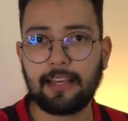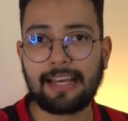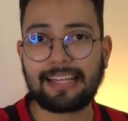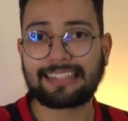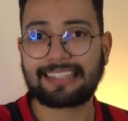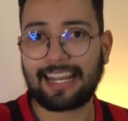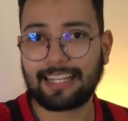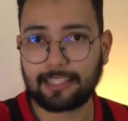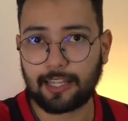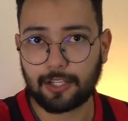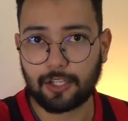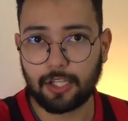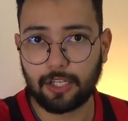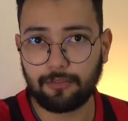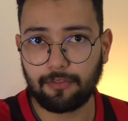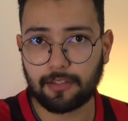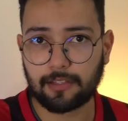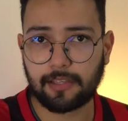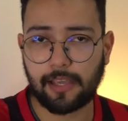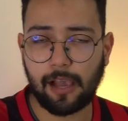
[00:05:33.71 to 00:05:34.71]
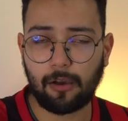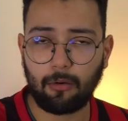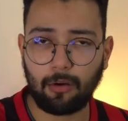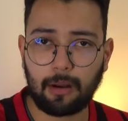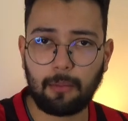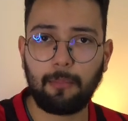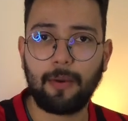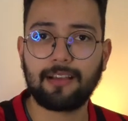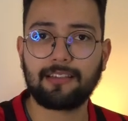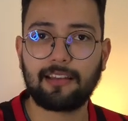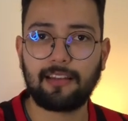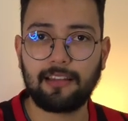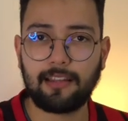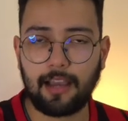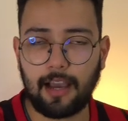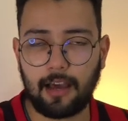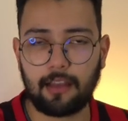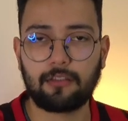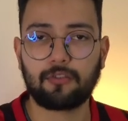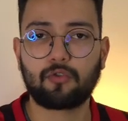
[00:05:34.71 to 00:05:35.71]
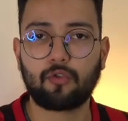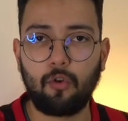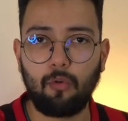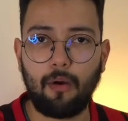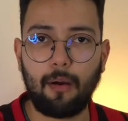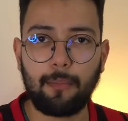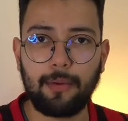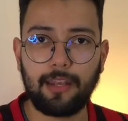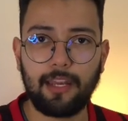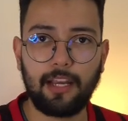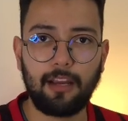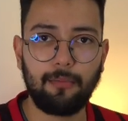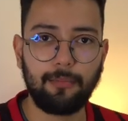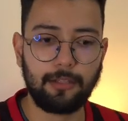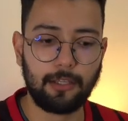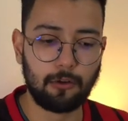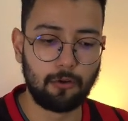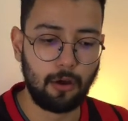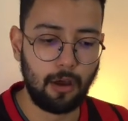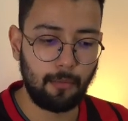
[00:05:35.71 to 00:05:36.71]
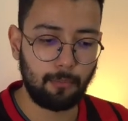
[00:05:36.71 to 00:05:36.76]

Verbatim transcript: tratativas e agora mais alinhadas com o América Mineiro